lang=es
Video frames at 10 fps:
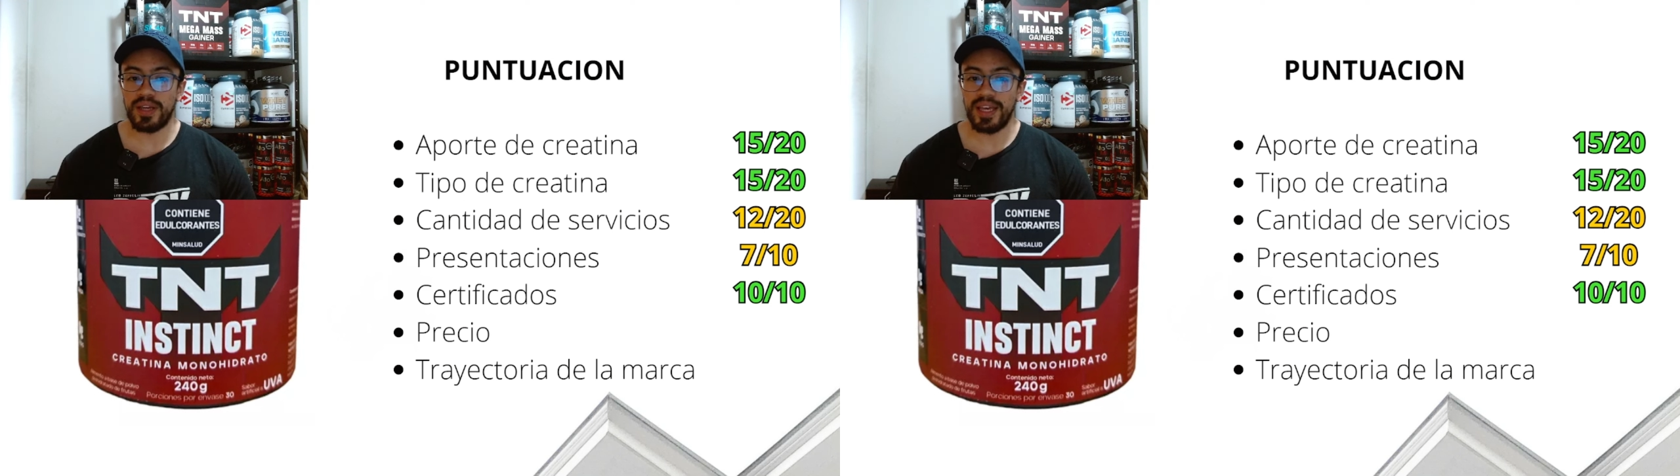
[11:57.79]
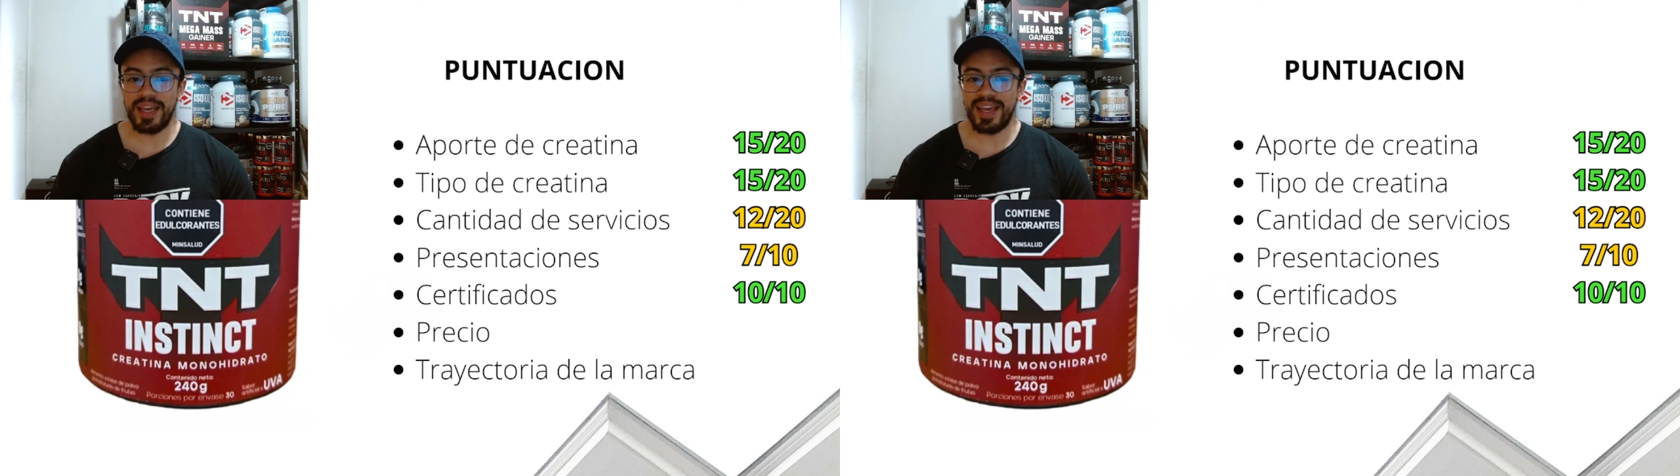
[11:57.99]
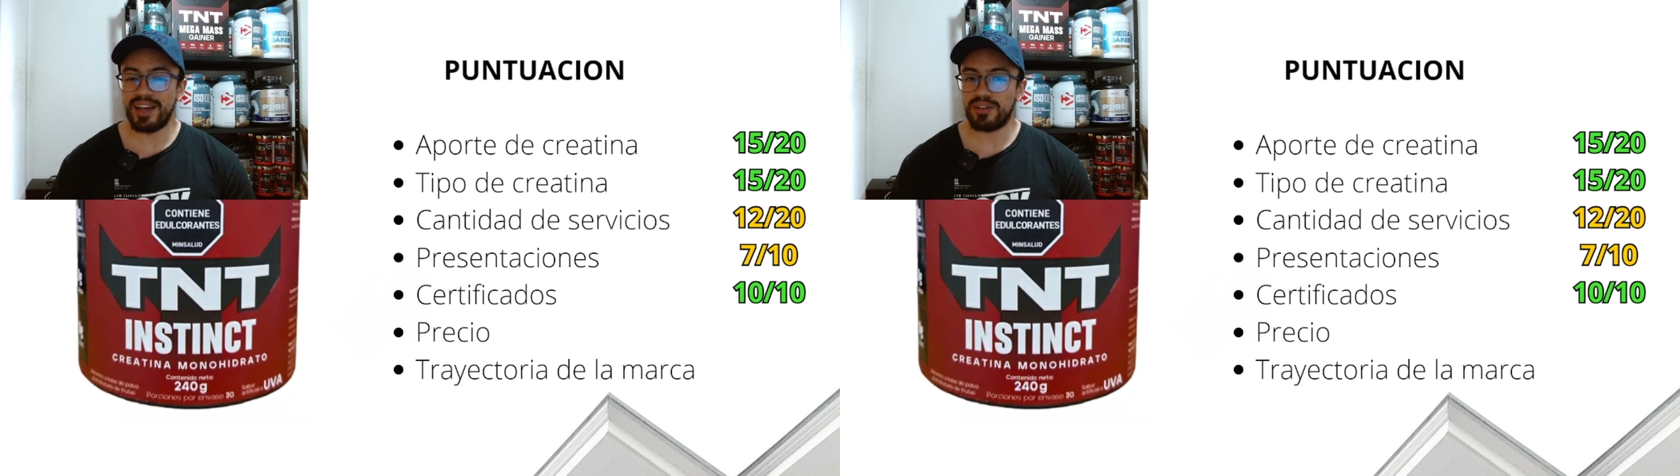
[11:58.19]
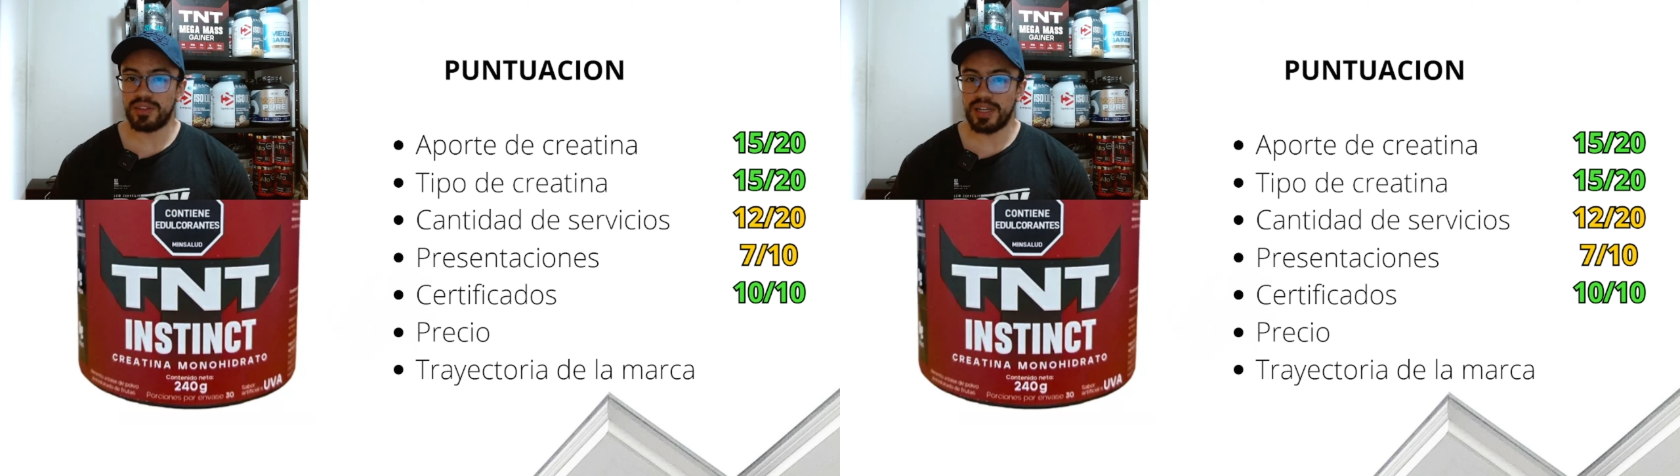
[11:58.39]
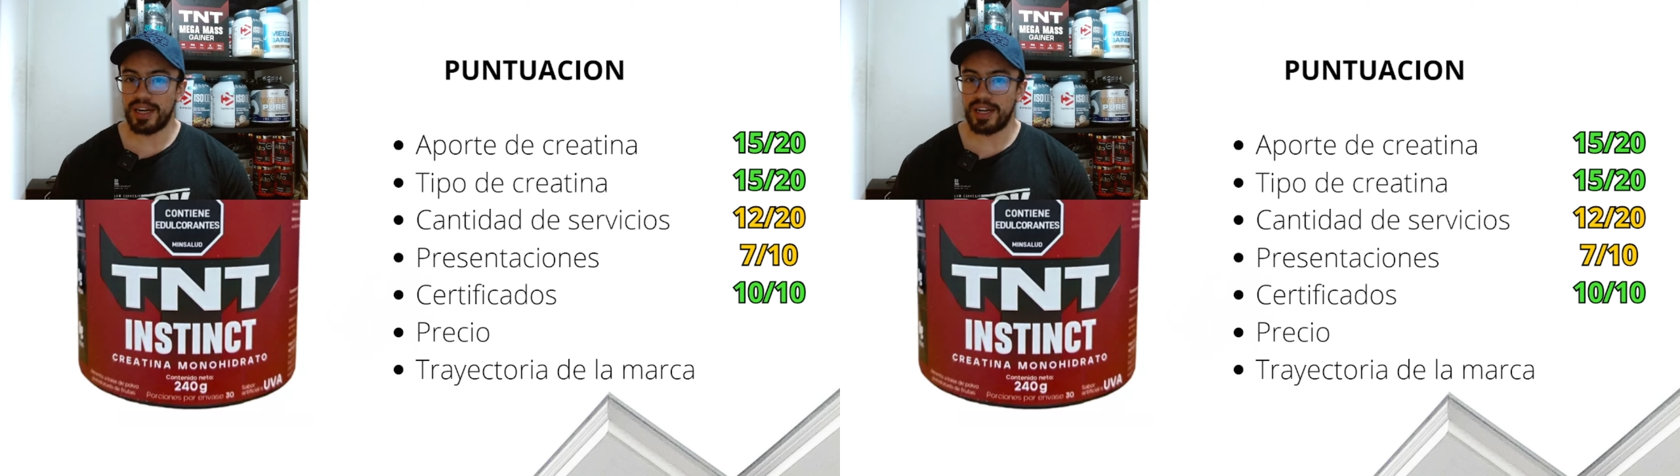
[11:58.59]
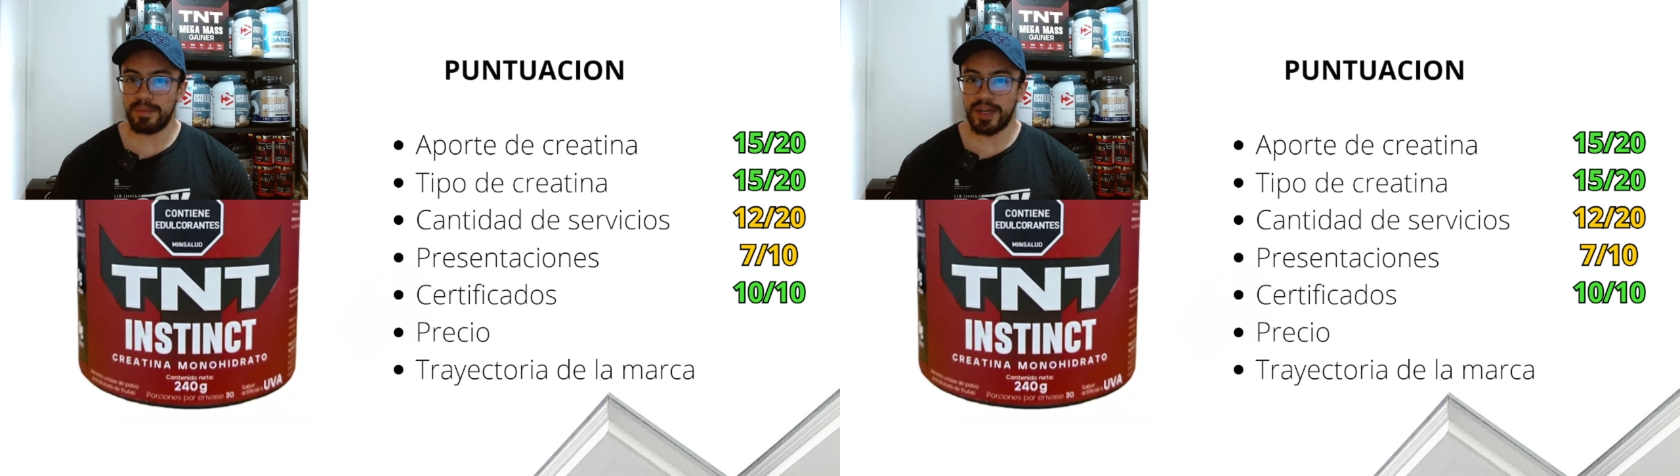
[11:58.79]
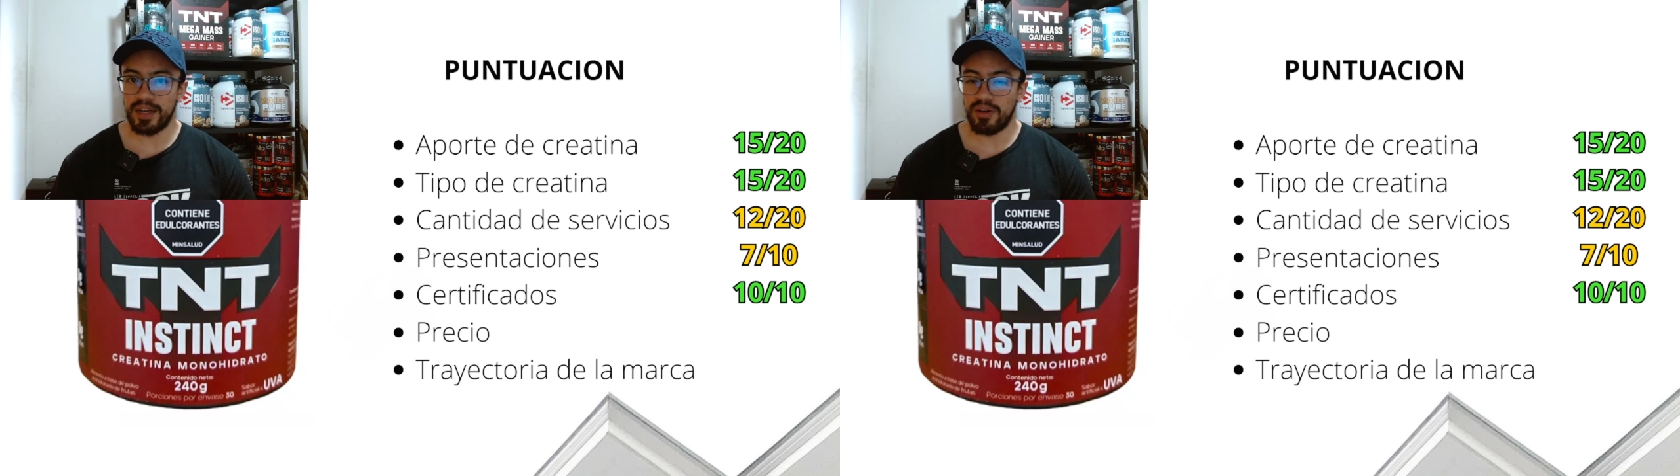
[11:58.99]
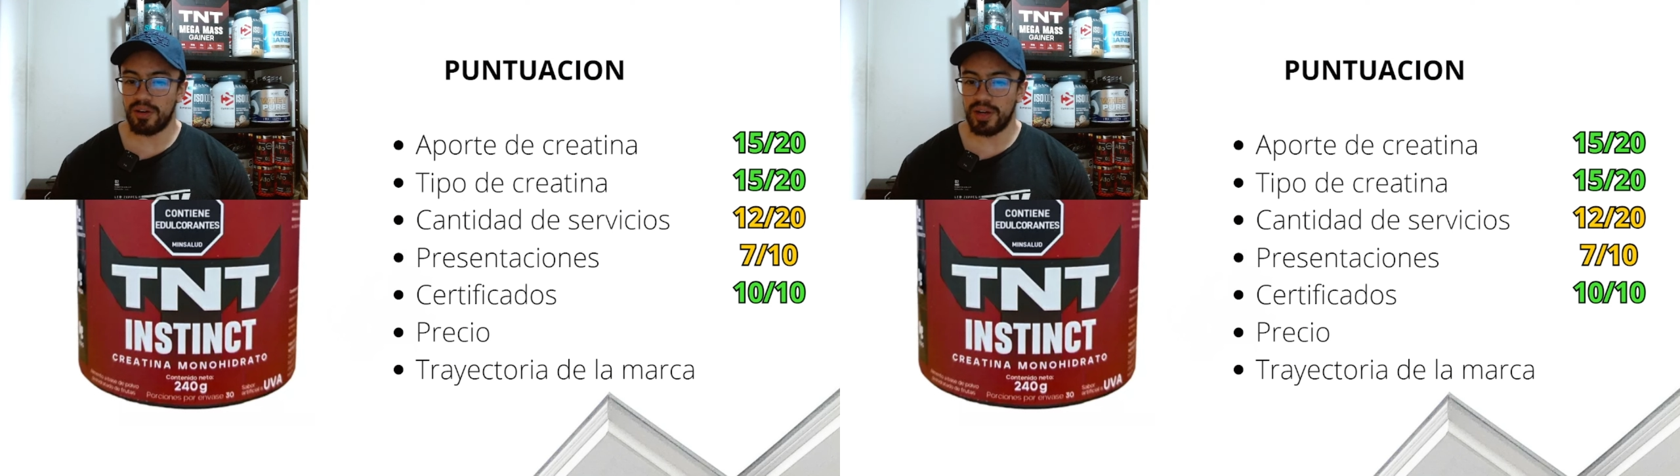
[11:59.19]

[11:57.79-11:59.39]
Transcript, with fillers: que encontrar en el mercado